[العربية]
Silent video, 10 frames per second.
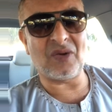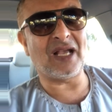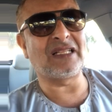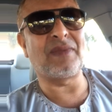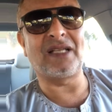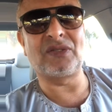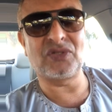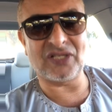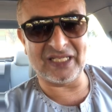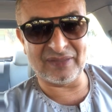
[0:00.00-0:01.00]
او حد ما
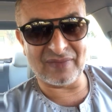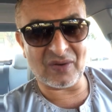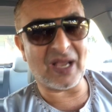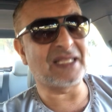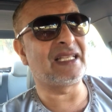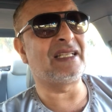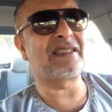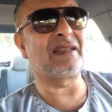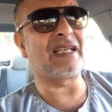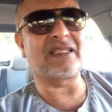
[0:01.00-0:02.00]
عندوش علم او حد
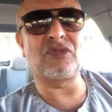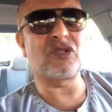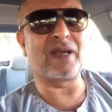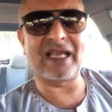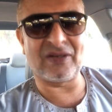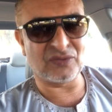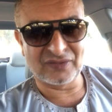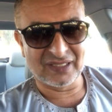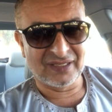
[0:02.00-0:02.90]
لسه يعني مش مجاله